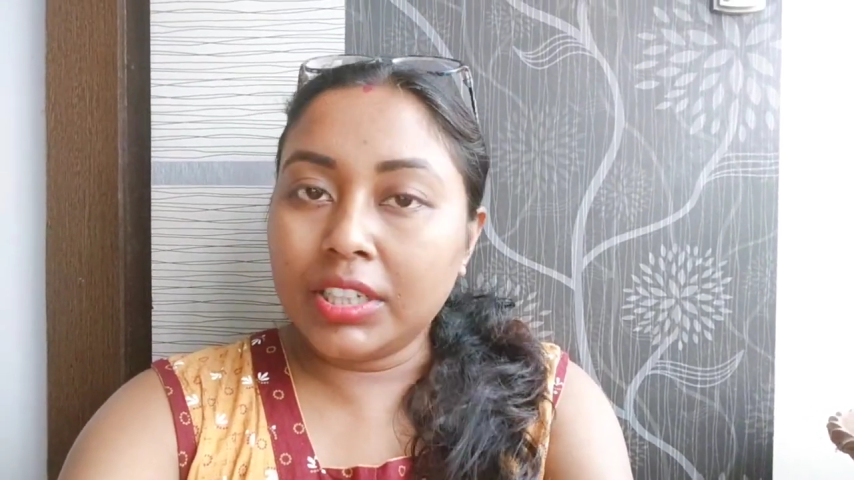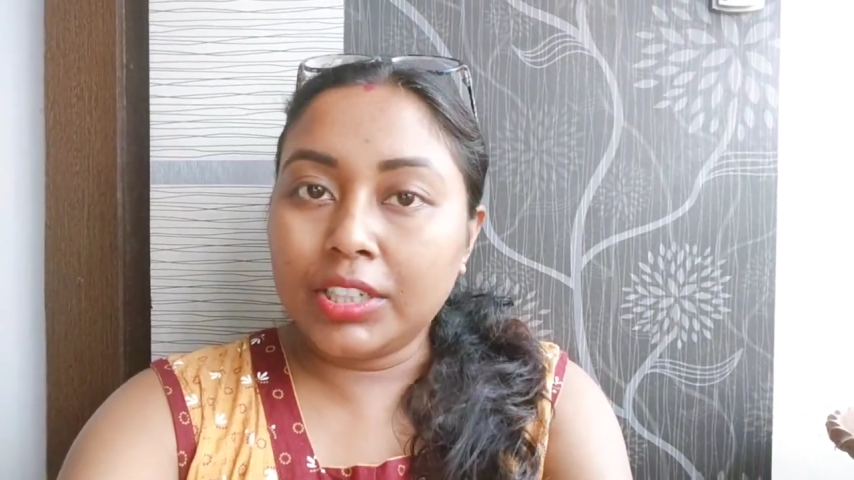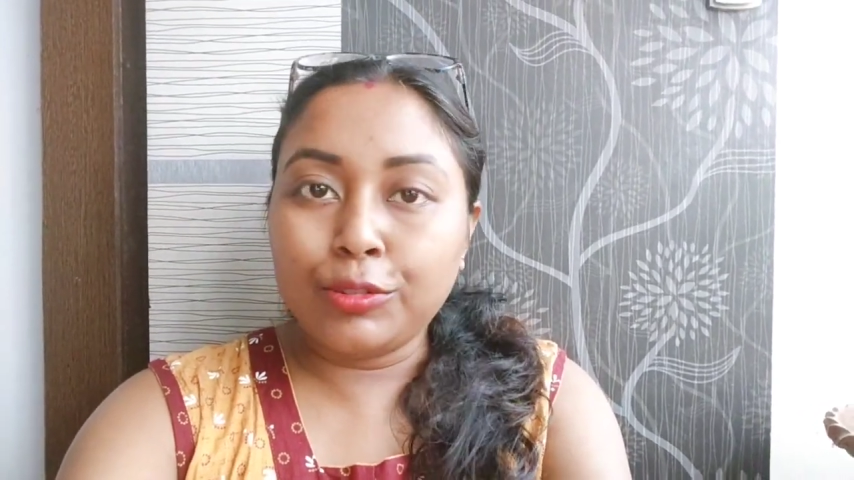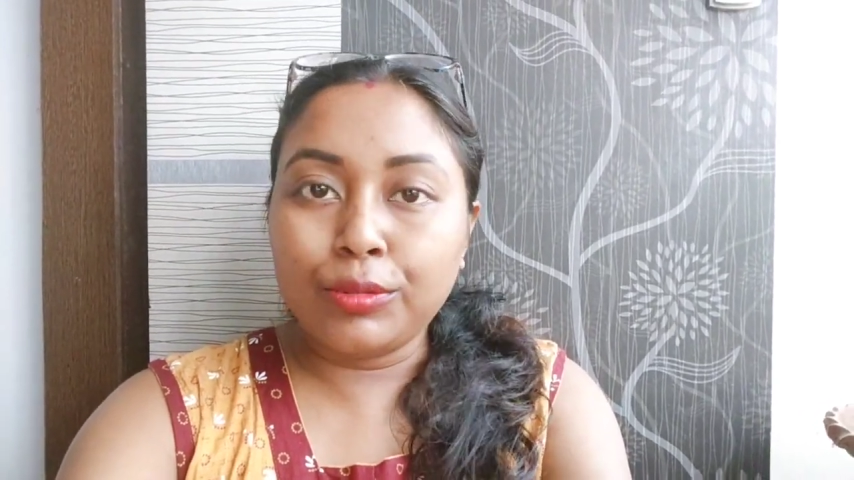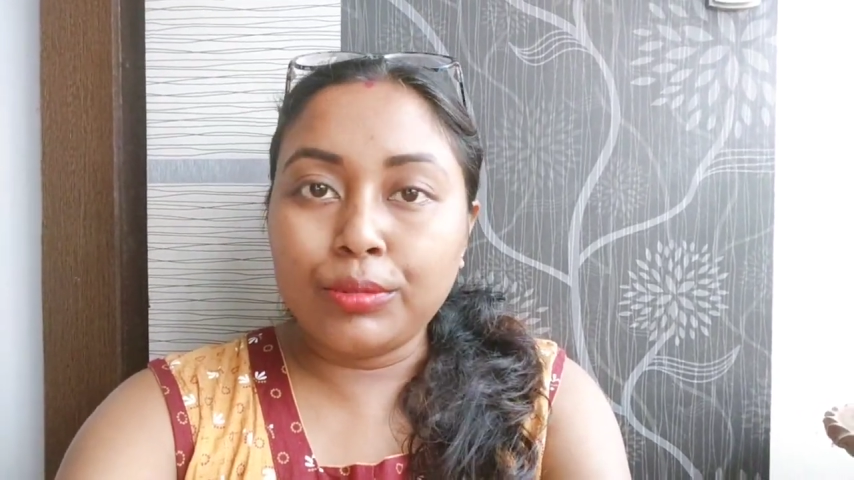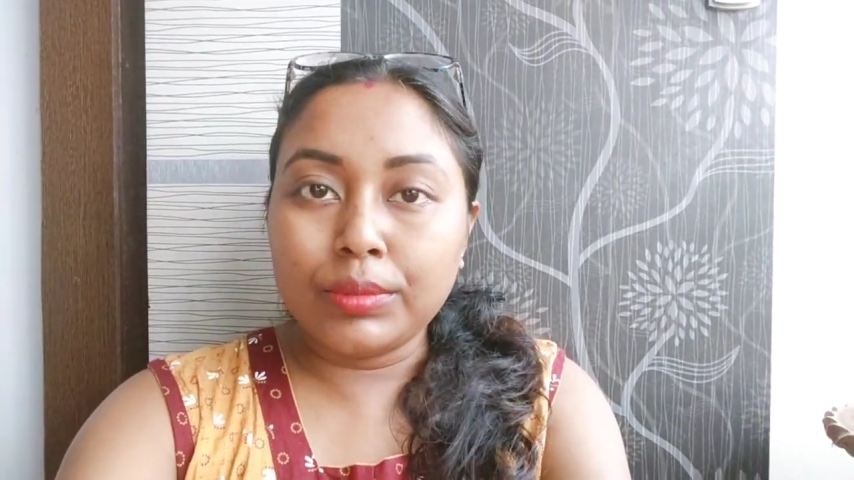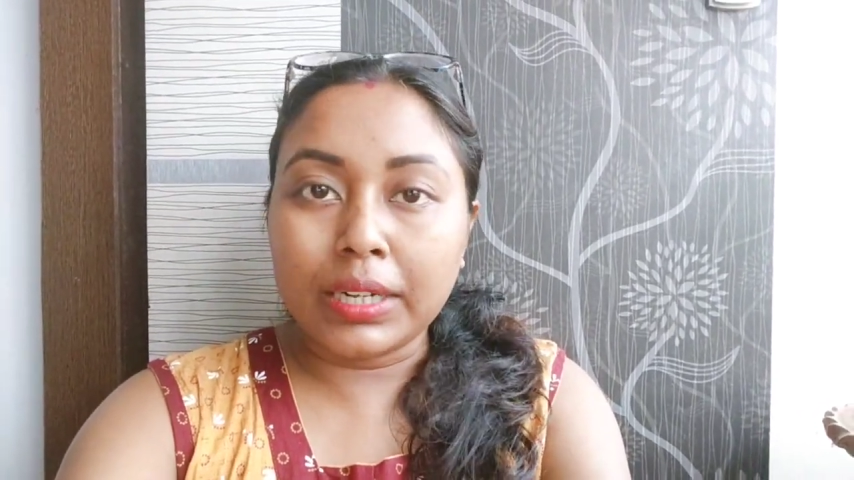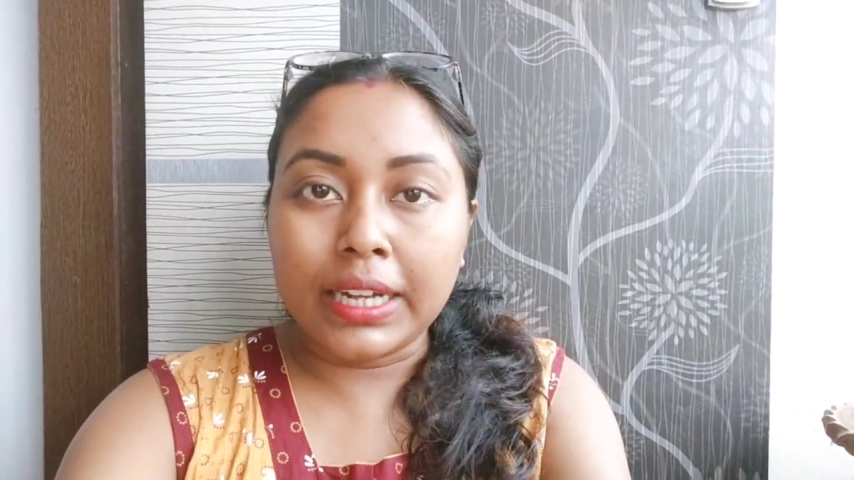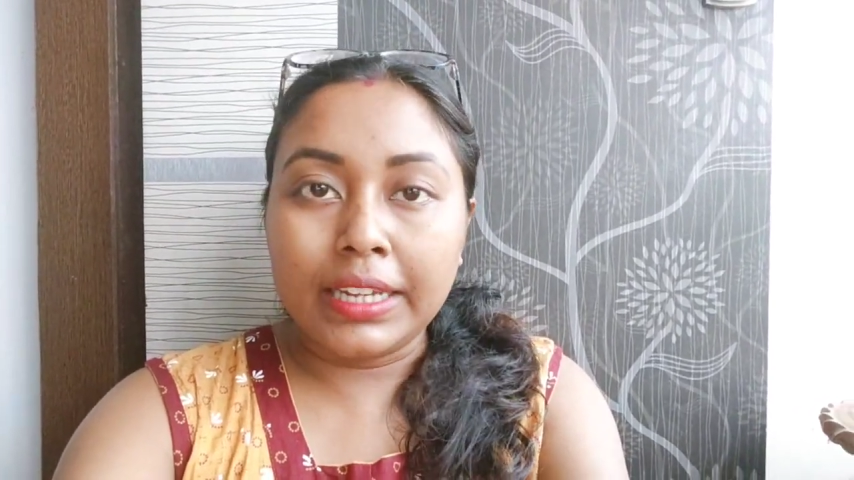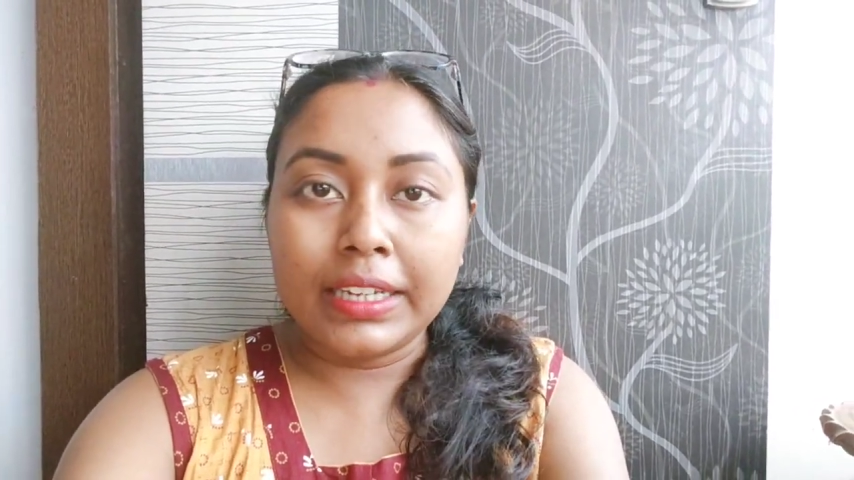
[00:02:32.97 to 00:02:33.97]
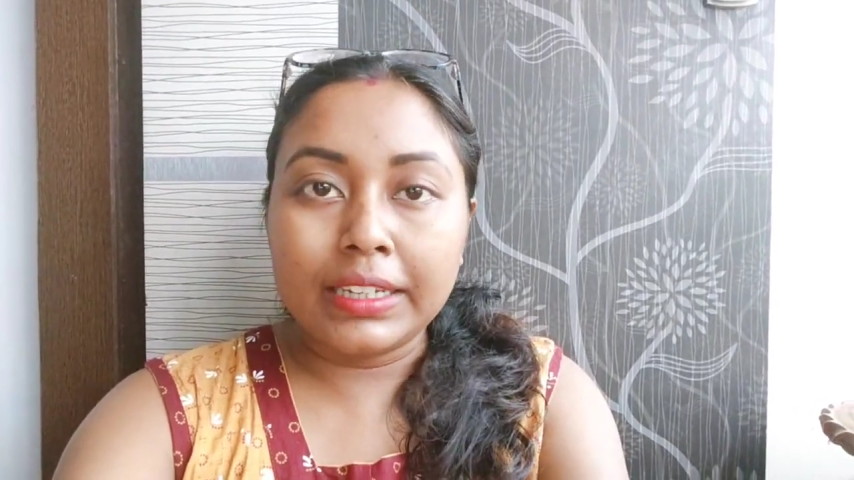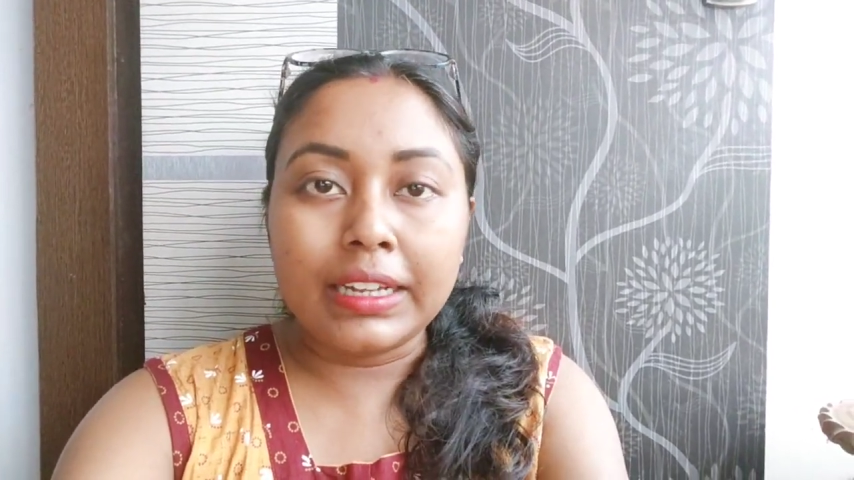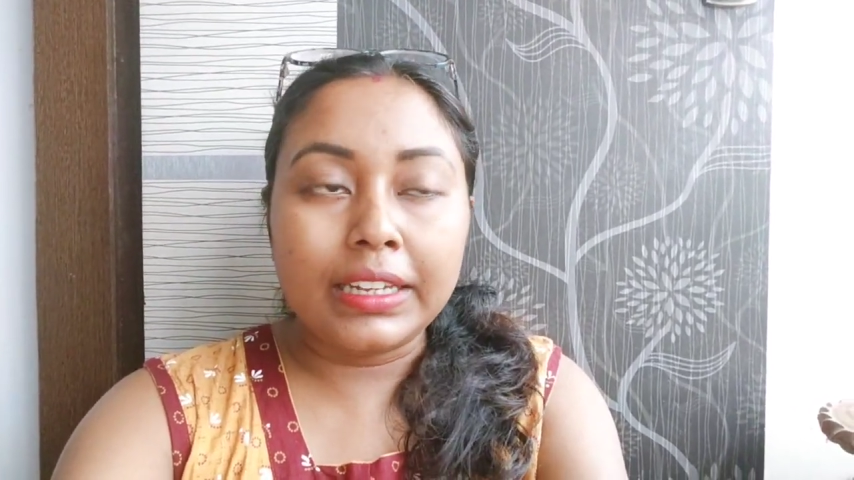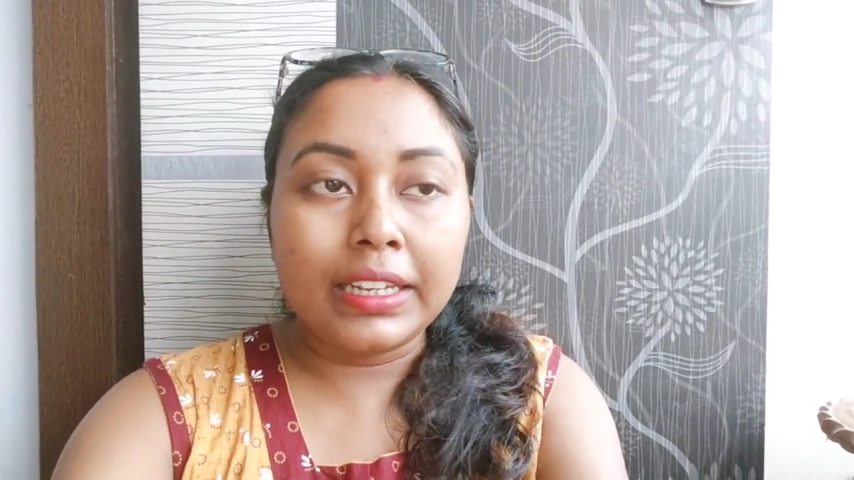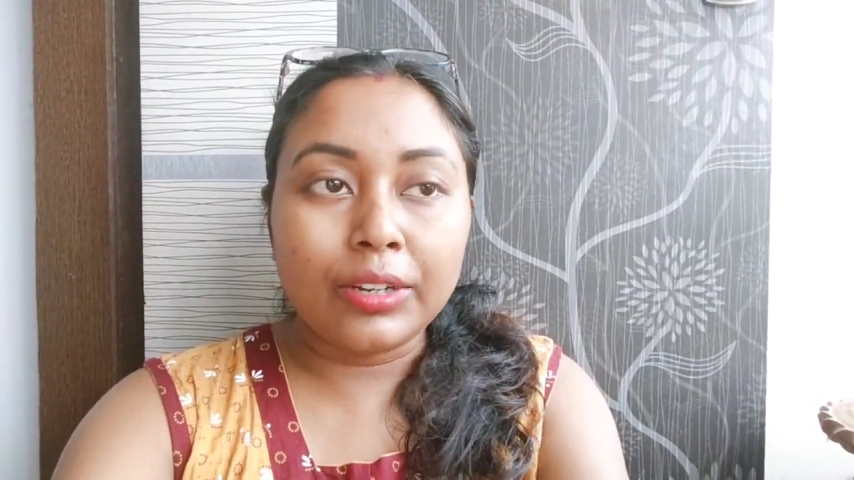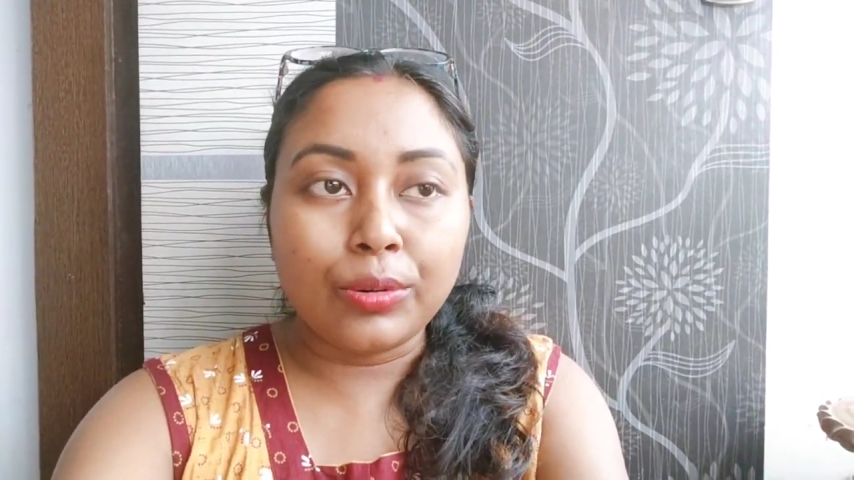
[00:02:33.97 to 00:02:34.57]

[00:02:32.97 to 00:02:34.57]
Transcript: একটু খাইয়ে দাইয়ে